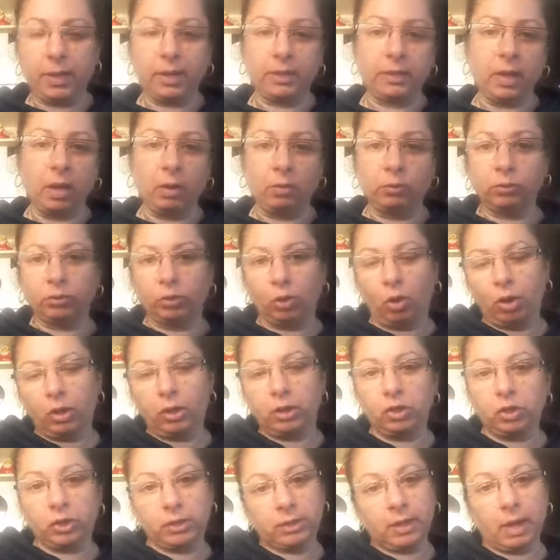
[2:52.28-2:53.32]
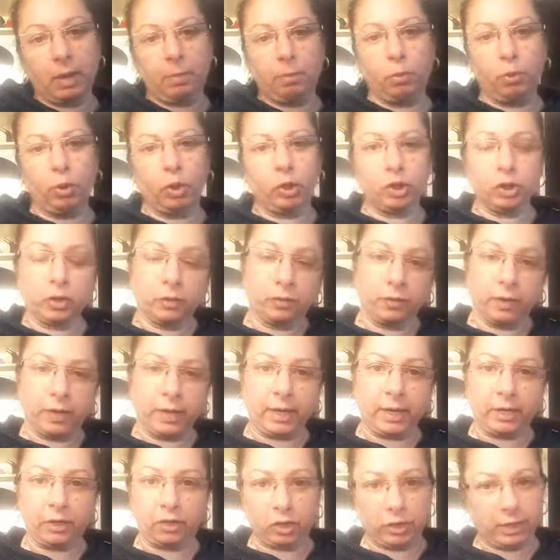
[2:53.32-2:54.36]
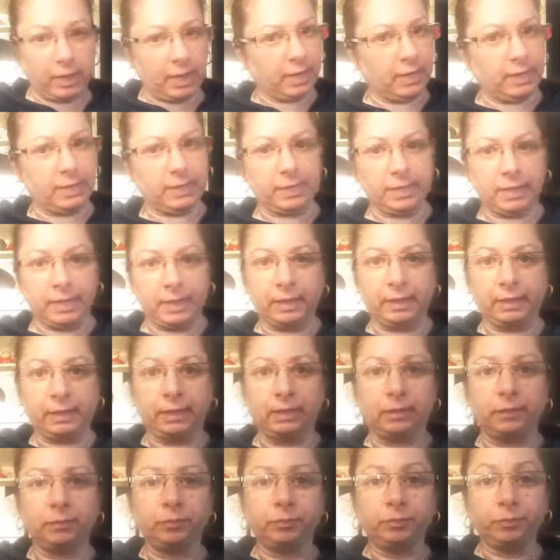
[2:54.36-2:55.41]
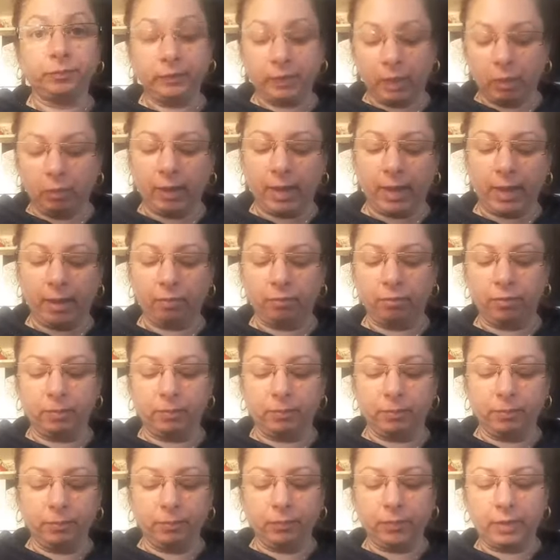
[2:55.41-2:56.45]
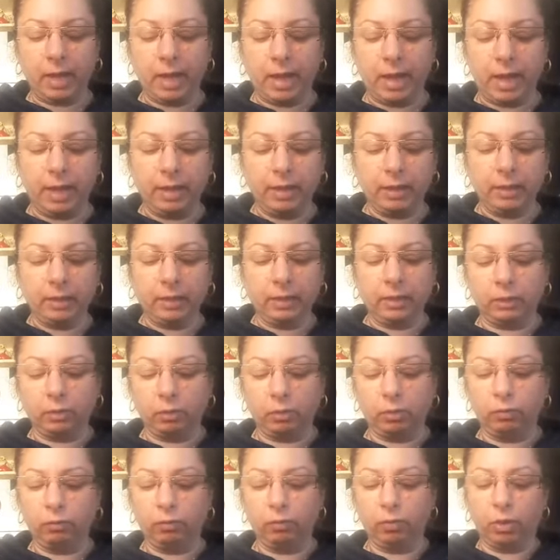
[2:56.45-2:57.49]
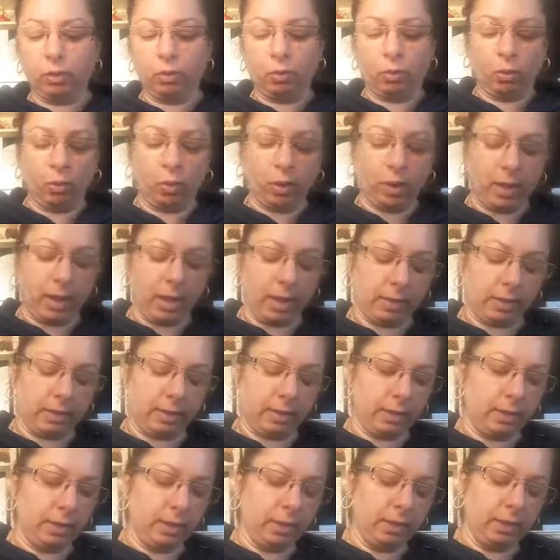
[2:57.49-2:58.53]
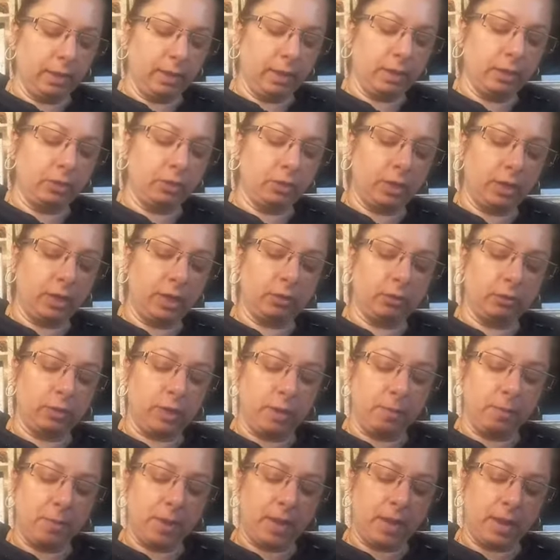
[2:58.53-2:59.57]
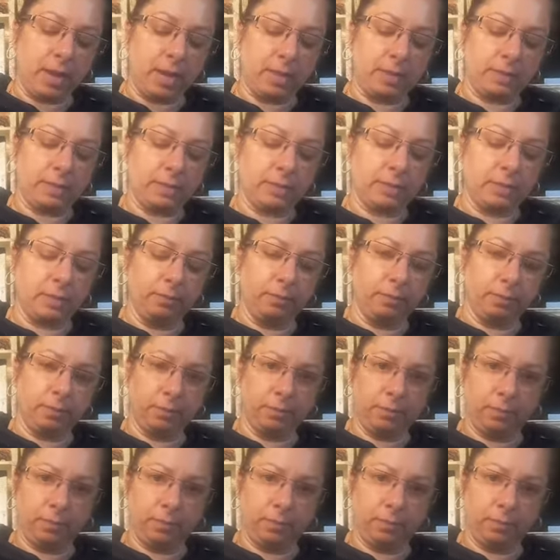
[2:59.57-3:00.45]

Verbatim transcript: para dar um toque de sabor diferente. Na receita não leva tá? Então, eu vou colocar aqui, né, direto na massa.